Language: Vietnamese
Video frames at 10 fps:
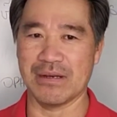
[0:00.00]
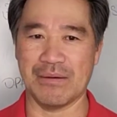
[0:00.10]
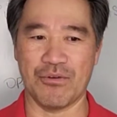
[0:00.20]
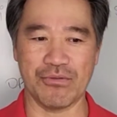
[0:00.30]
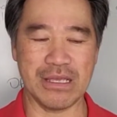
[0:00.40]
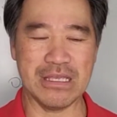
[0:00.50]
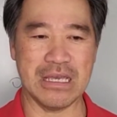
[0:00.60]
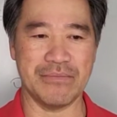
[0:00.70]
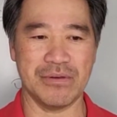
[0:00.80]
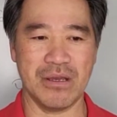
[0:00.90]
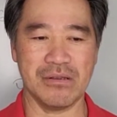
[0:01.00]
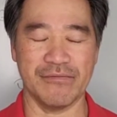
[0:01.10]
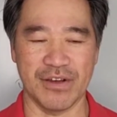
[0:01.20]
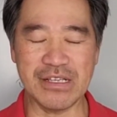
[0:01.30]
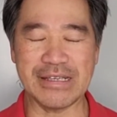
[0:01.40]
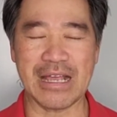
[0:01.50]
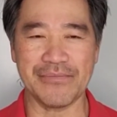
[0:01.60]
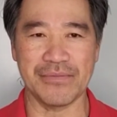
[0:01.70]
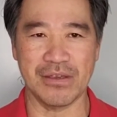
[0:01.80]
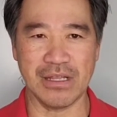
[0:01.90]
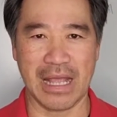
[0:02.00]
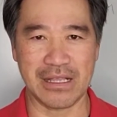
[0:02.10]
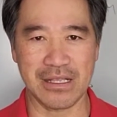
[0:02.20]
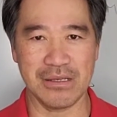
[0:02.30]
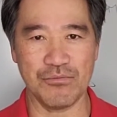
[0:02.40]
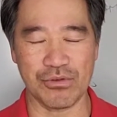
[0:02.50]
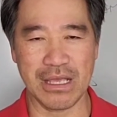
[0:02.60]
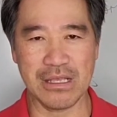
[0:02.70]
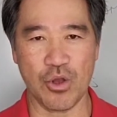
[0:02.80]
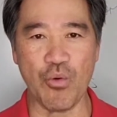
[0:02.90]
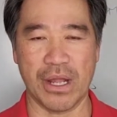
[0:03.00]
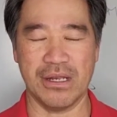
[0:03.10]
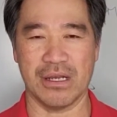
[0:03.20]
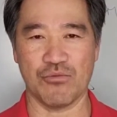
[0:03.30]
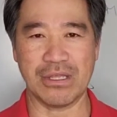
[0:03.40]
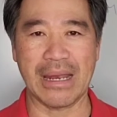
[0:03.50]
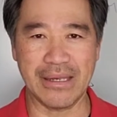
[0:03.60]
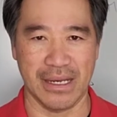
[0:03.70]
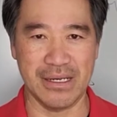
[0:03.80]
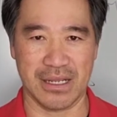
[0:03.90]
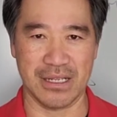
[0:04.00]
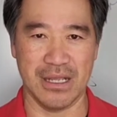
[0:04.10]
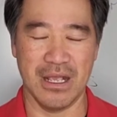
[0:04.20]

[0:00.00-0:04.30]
là một cái gì mà nó vững chắc như nó thành cái một cái cố định rồi một thanh định rồi